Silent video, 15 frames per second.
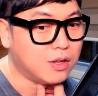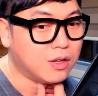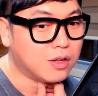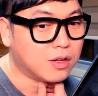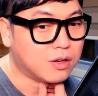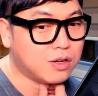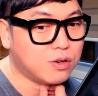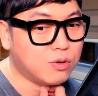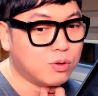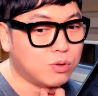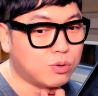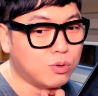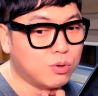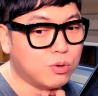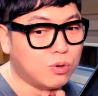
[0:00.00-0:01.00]

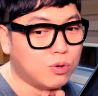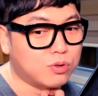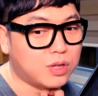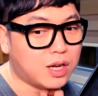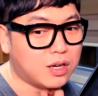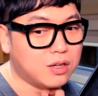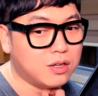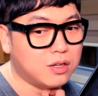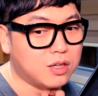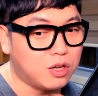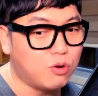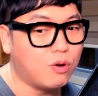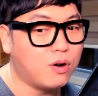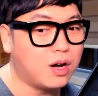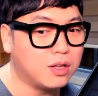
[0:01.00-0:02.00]
그리고 또 다른
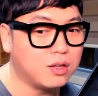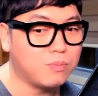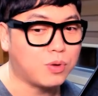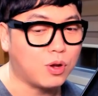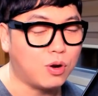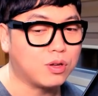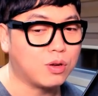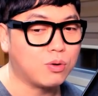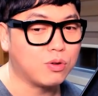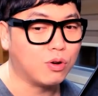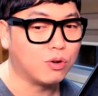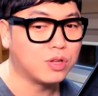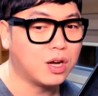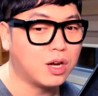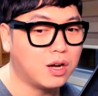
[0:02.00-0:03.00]
이거와는 별개로
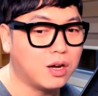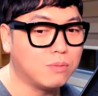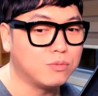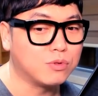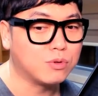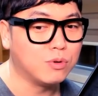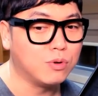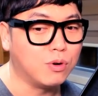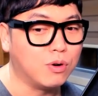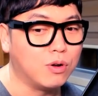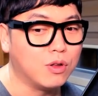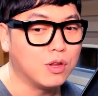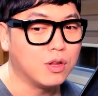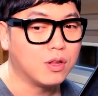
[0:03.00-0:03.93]
여담으로